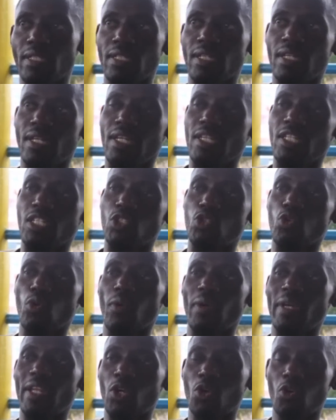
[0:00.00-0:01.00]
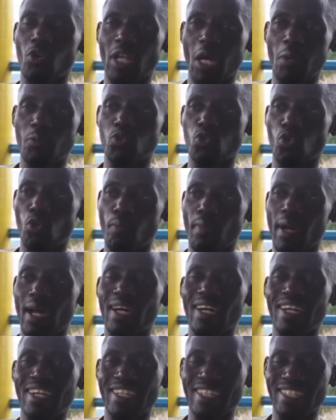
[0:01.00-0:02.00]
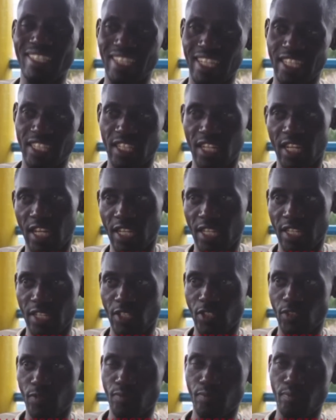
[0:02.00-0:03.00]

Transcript: ne connaissent absolument rien de la guerre.